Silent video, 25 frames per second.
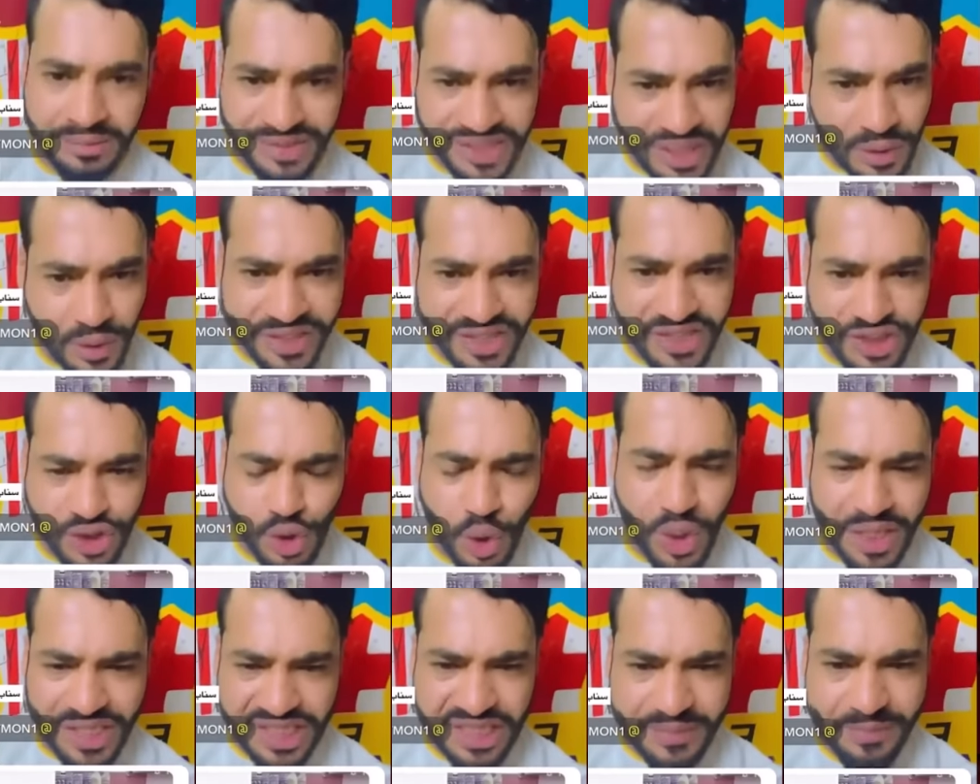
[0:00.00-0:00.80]
مسويين
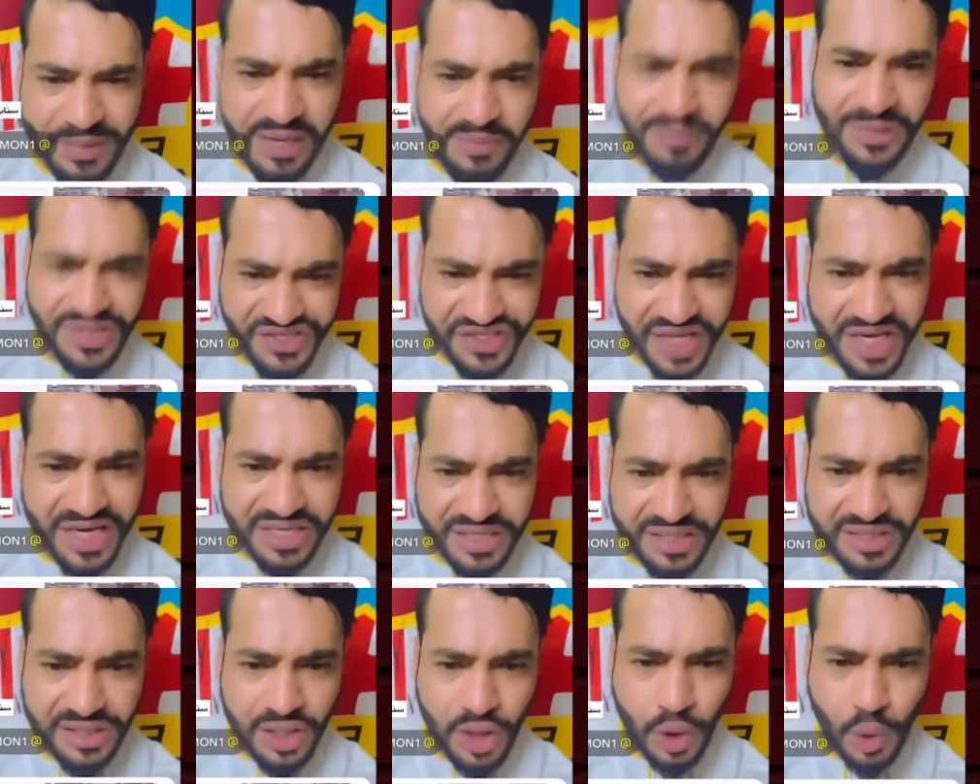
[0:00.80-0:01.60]
صورتي بالمصر
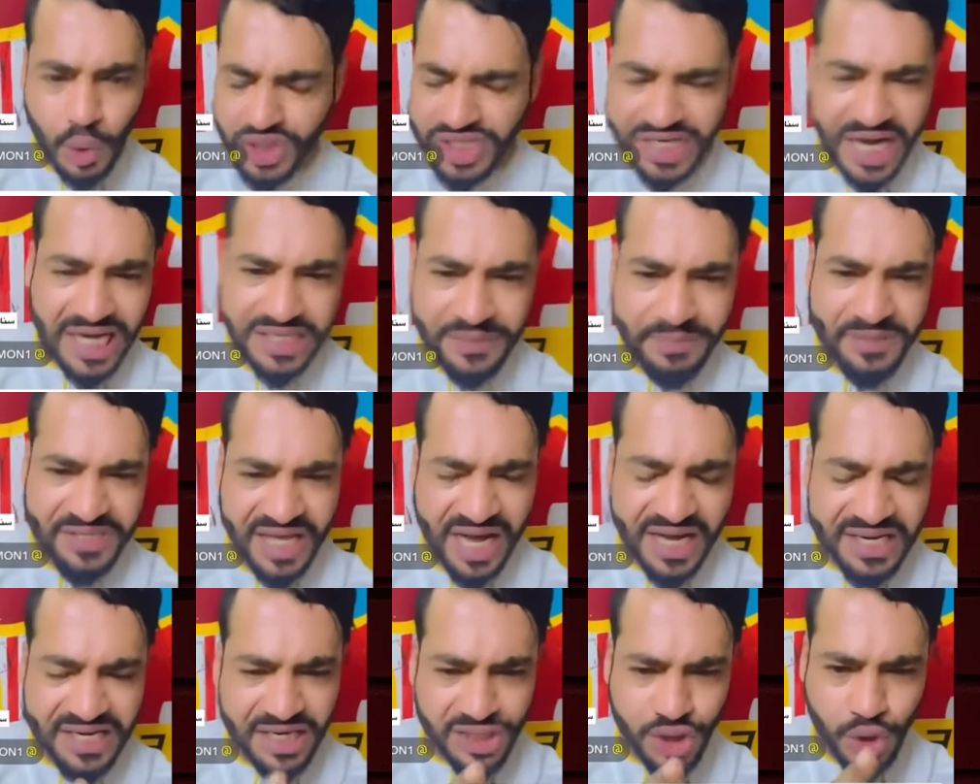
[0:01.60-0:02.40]
وكاتبين
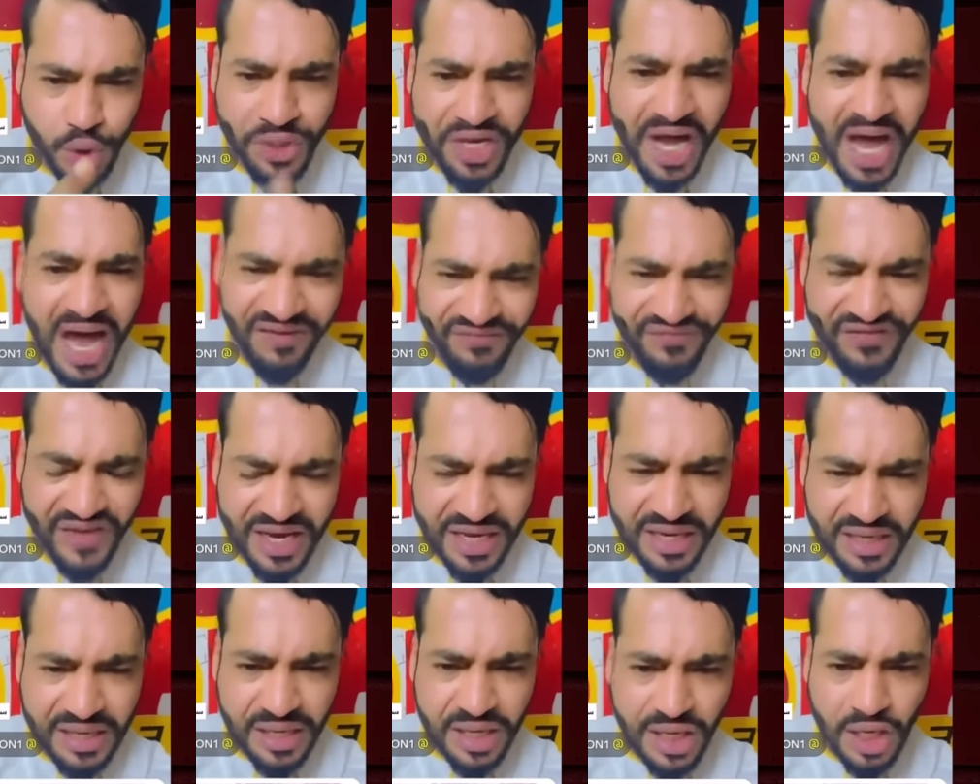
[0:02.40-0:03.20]
عليها
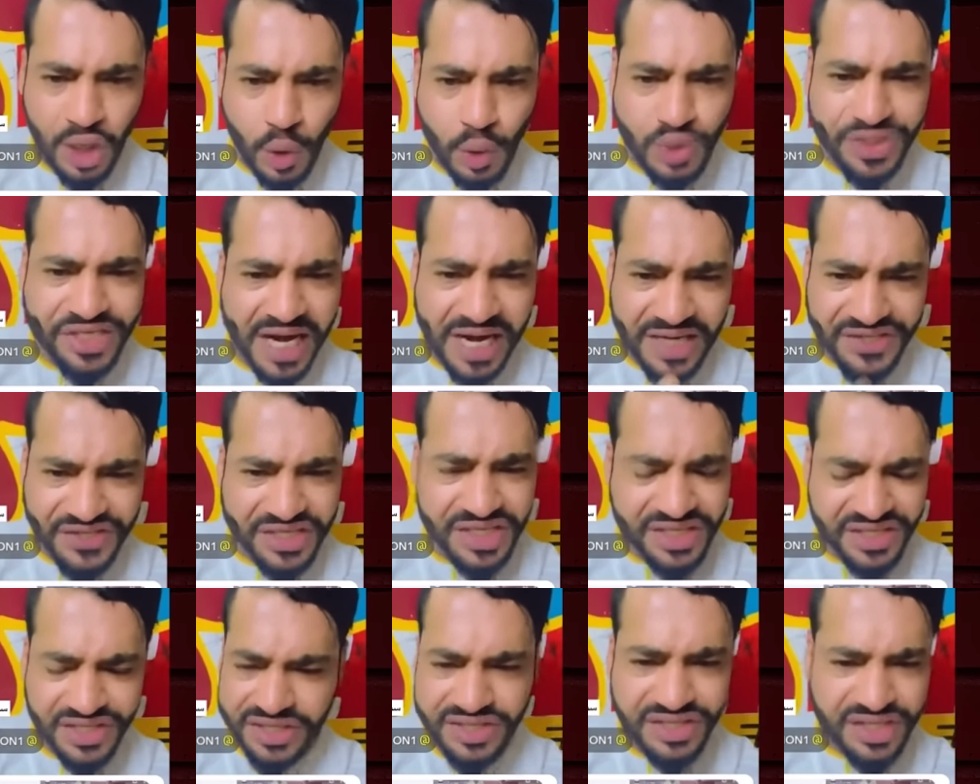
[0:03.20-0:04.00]
تنافه
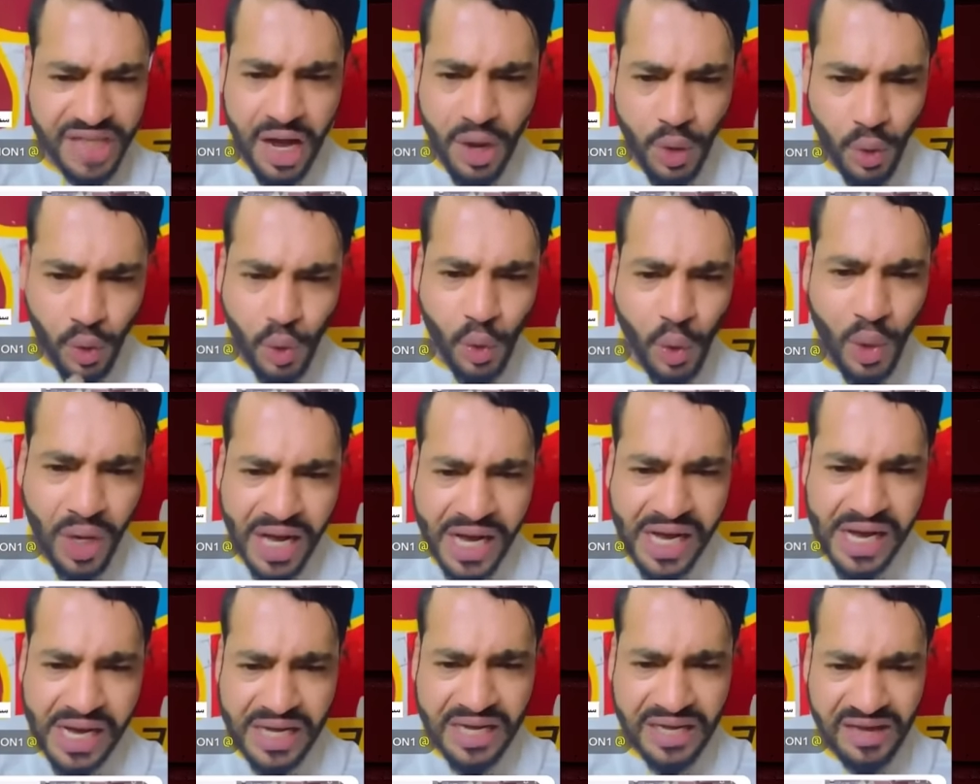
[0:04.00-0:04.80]
وجالسين
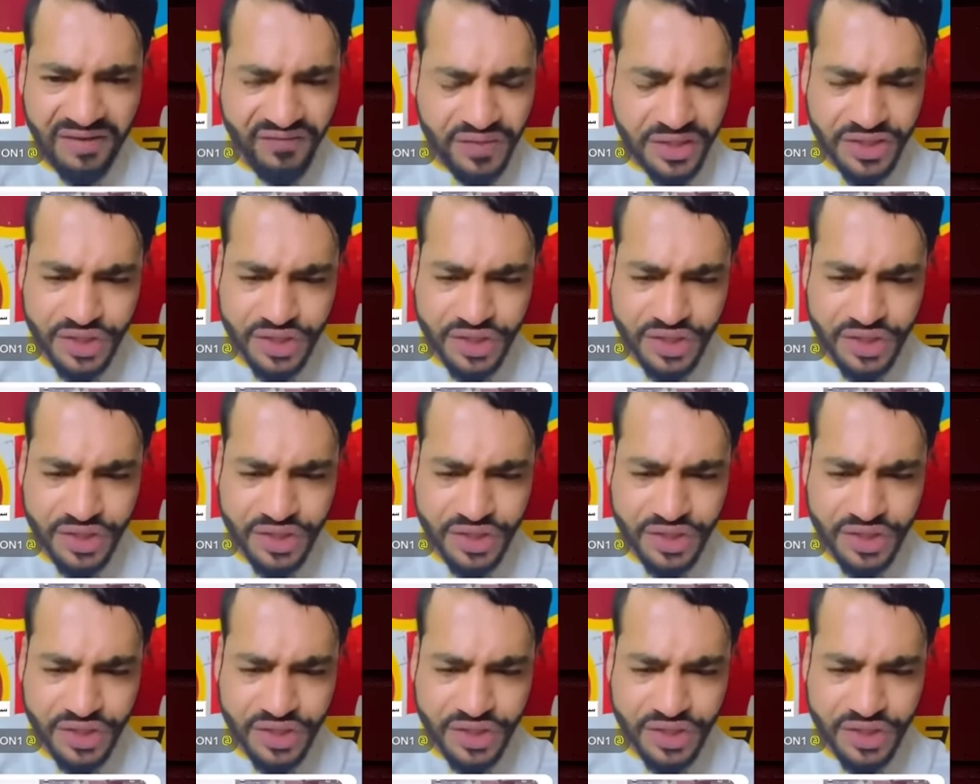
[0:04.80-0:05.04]
تتداولوها في